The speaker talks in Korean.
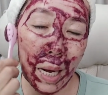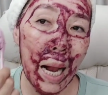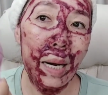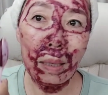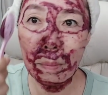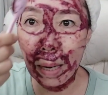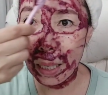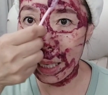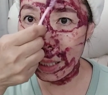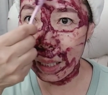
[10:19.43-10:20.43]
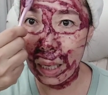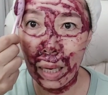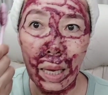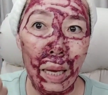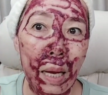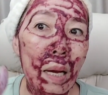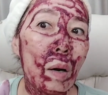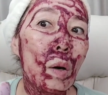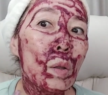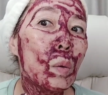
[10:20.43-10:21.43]
깔끔하게 이렇게
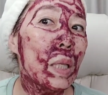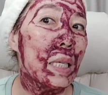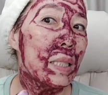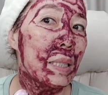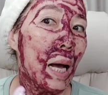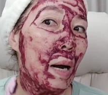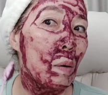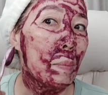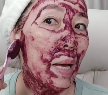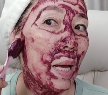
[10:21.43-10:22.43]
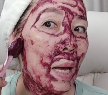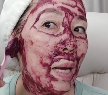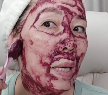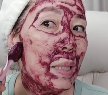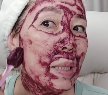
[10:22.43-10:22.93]
걷어내신 다음에